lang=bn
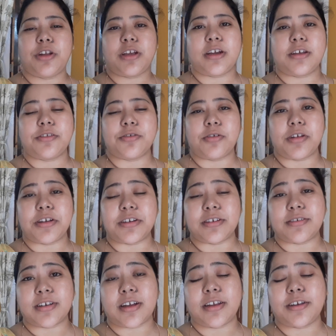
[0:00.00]
মর্নিং আর চলে
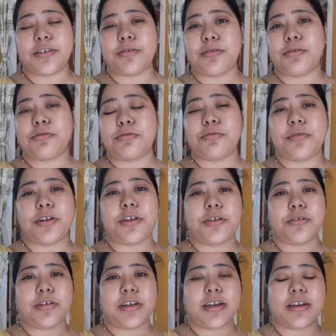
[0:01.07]
এসেছি আরেকটা নতুন
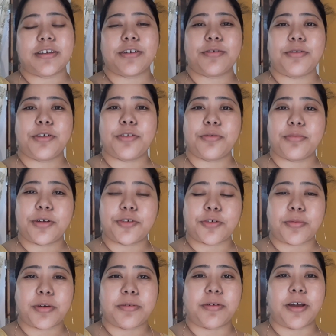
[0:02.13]
ভিডিও নিয়ে আশা করি তোমরা
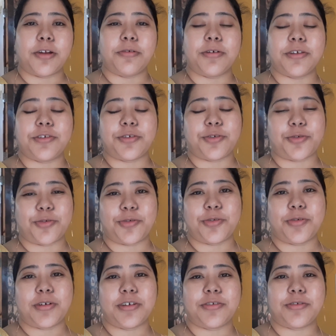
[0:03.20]
সবাই ভালো আছো সুস্থ
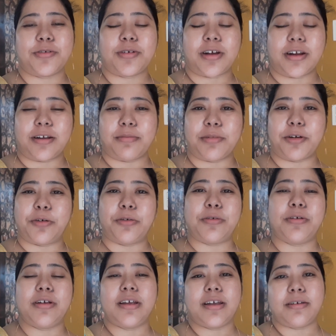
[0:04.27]
আছো আর আমরাও
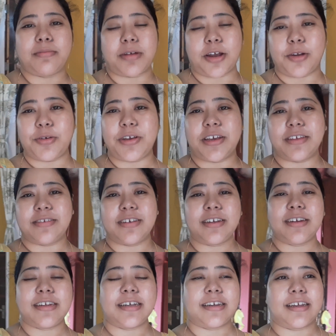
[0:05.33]
ভালোই আছি
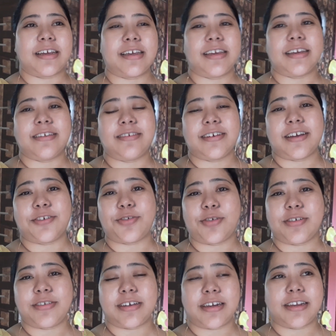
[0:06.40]
ঠিকঠাকই আছি
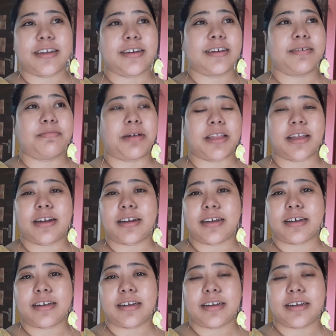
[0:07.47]
আসলে ছেলের মাথাটা